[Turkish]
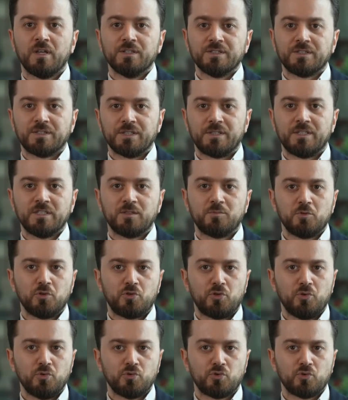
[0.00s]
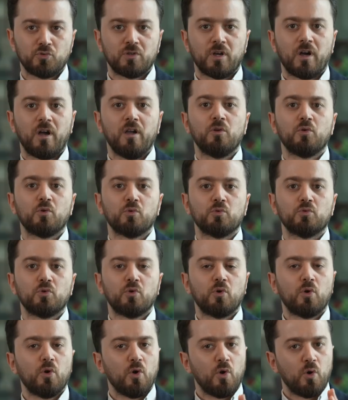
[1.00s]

8200'ün dahil olduğu